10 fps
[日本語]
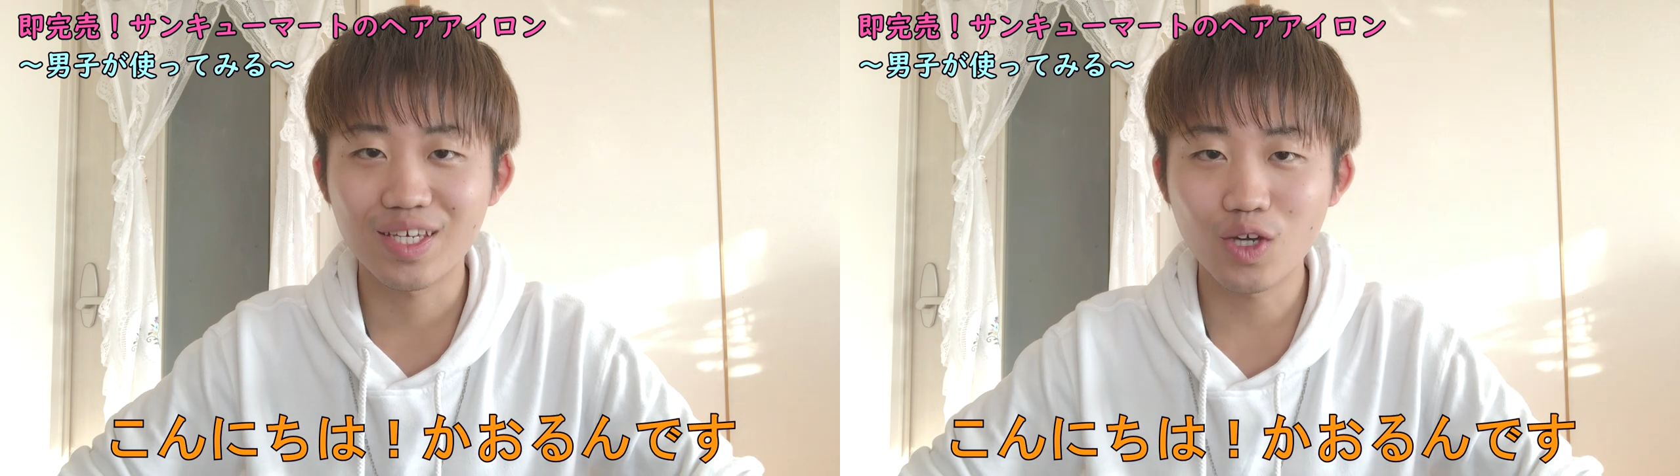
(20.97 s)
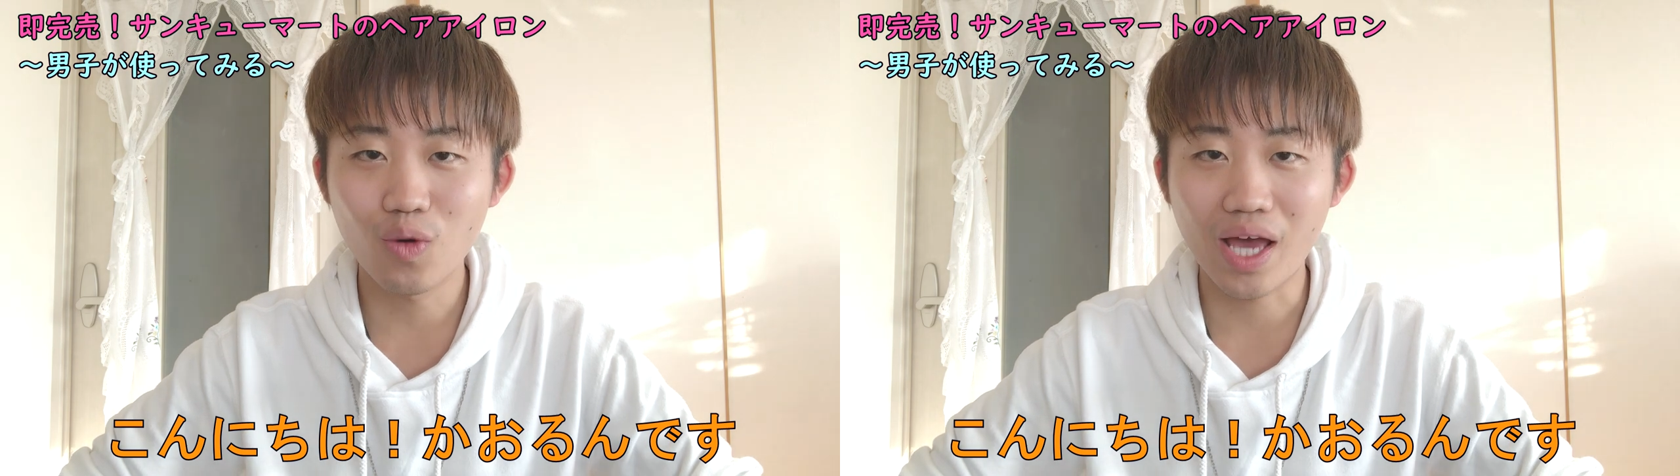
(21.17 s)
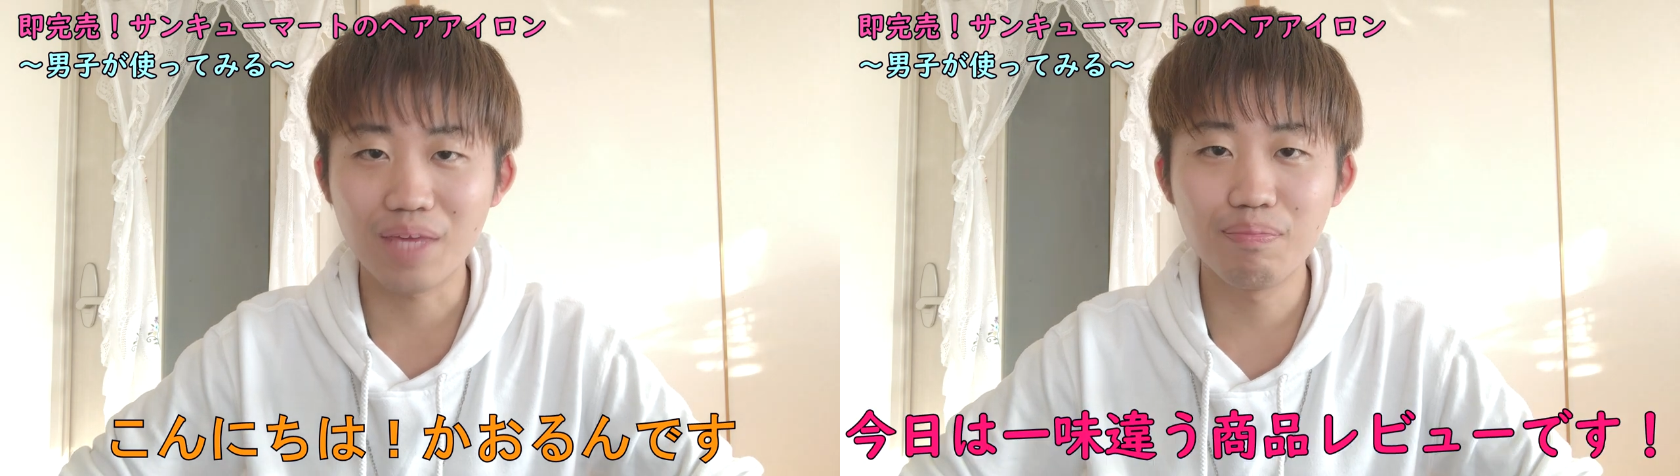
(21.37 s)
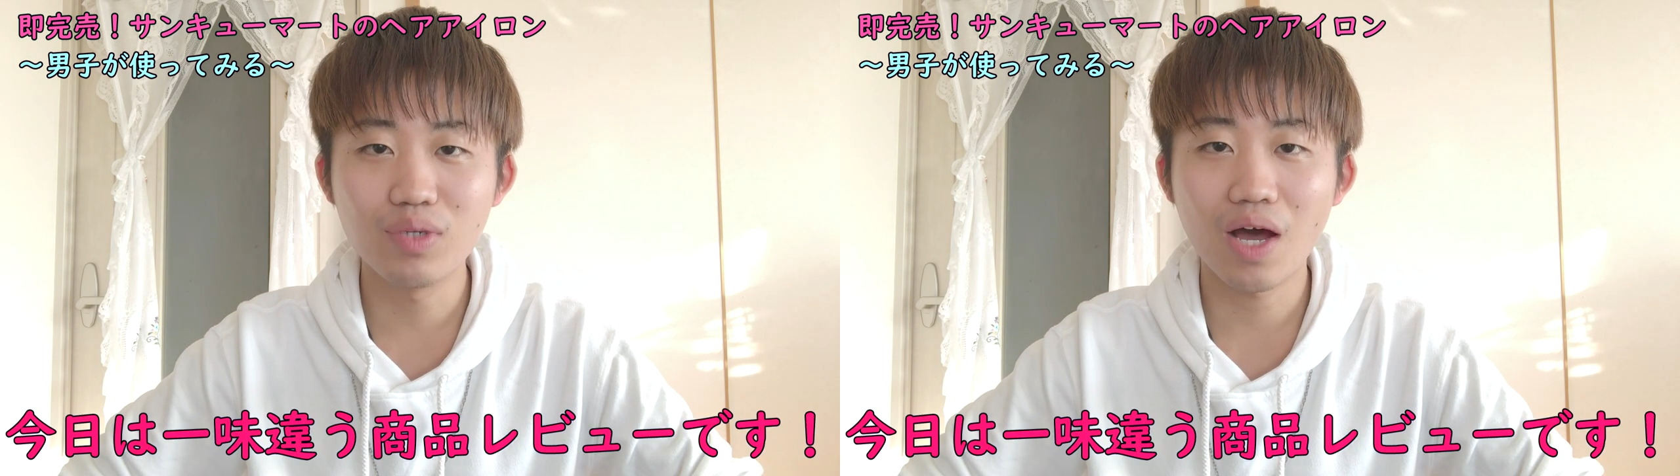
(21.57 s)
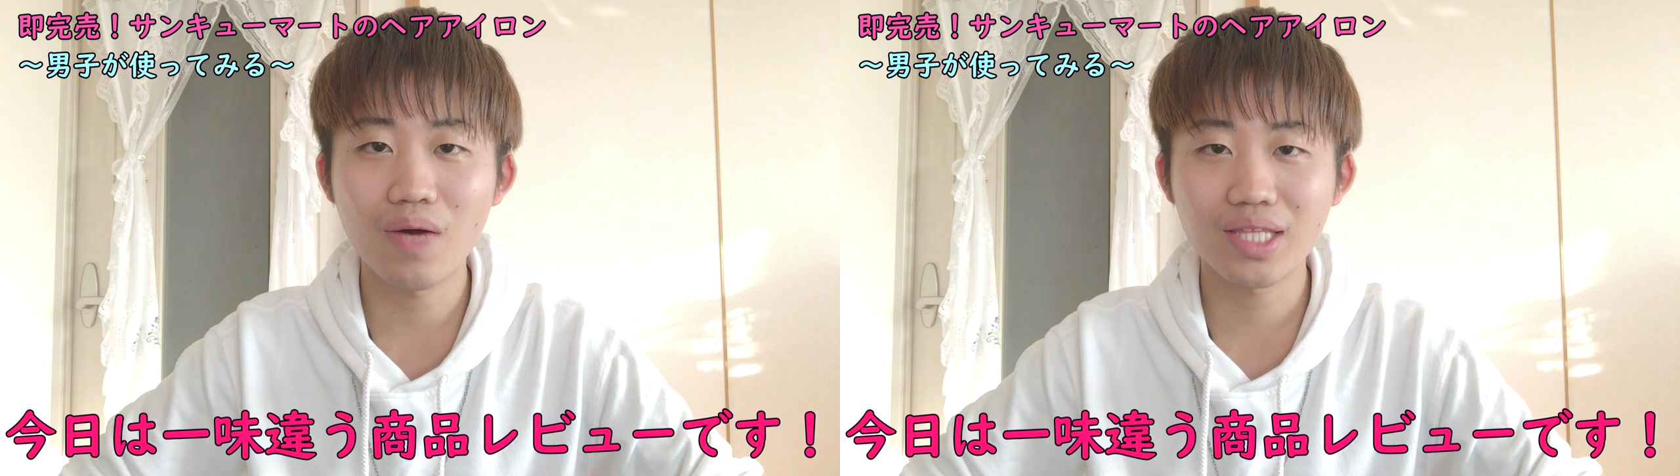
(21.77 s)
今日は一
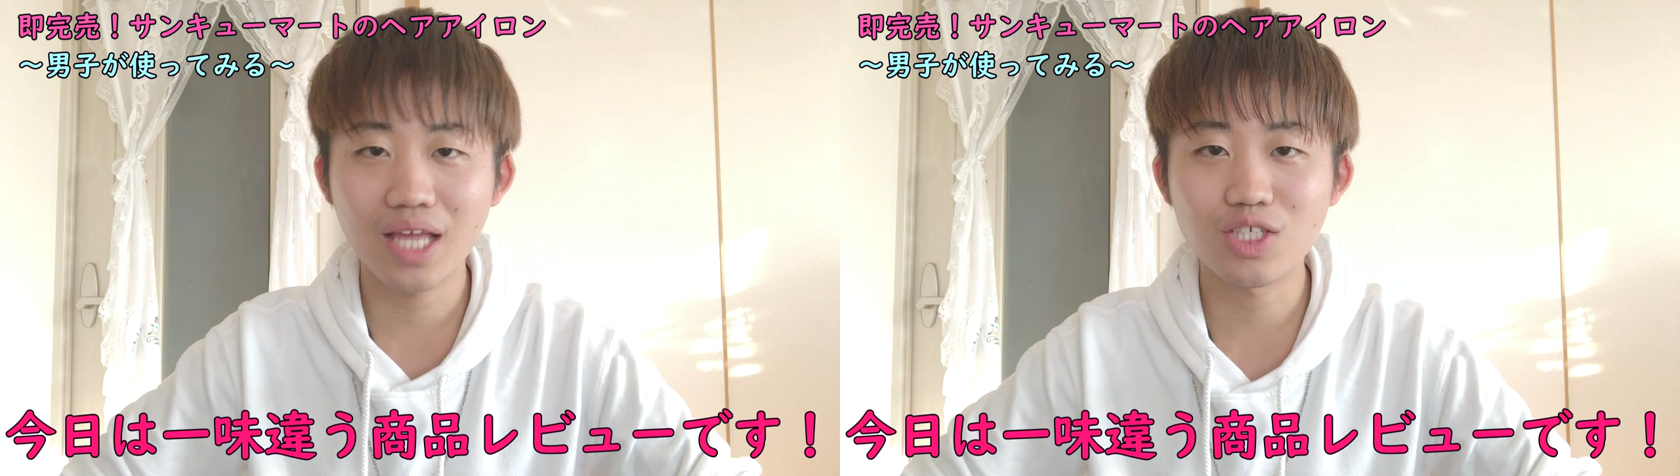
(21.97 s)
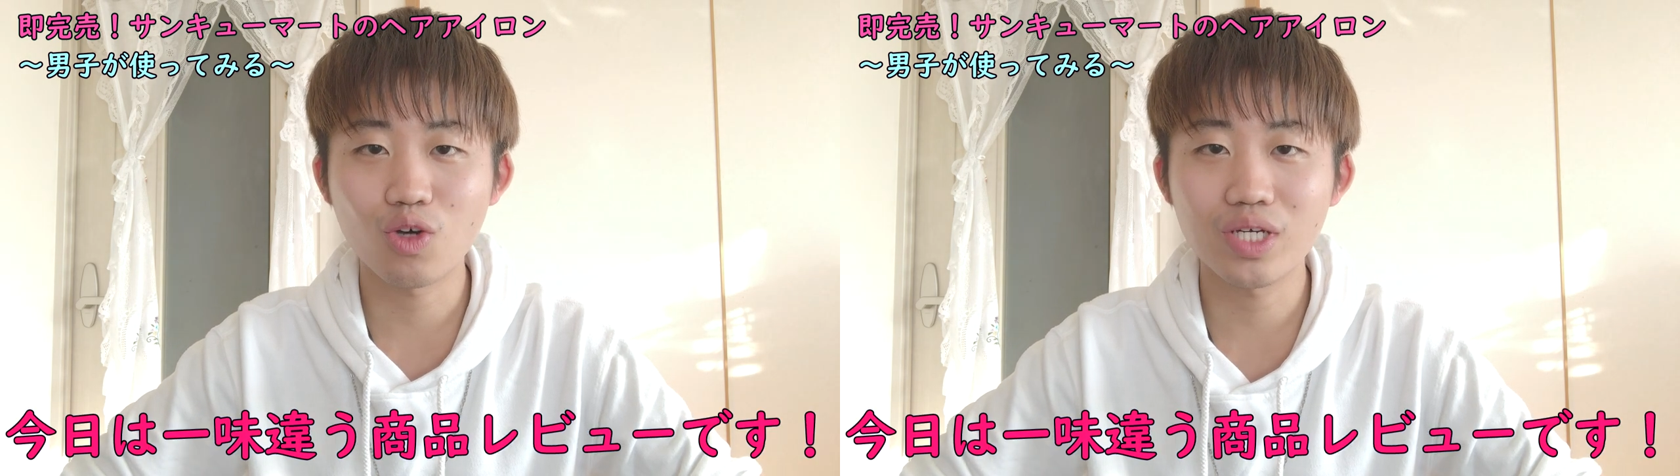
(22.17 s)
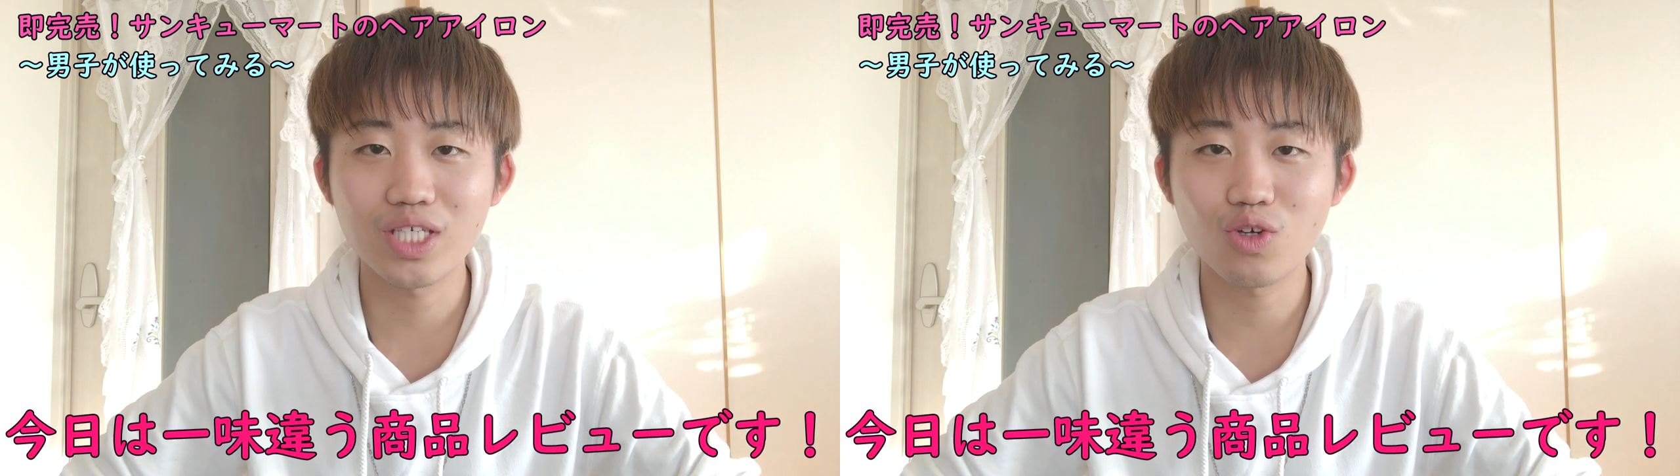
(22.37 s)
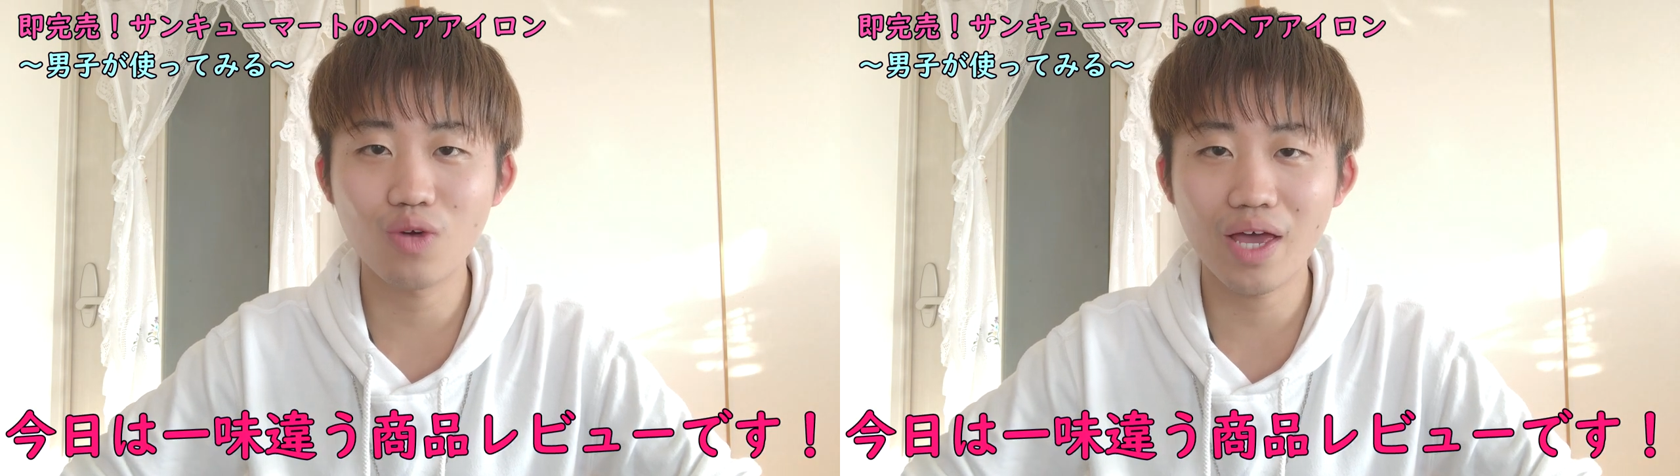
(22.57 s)
風変わった商品紹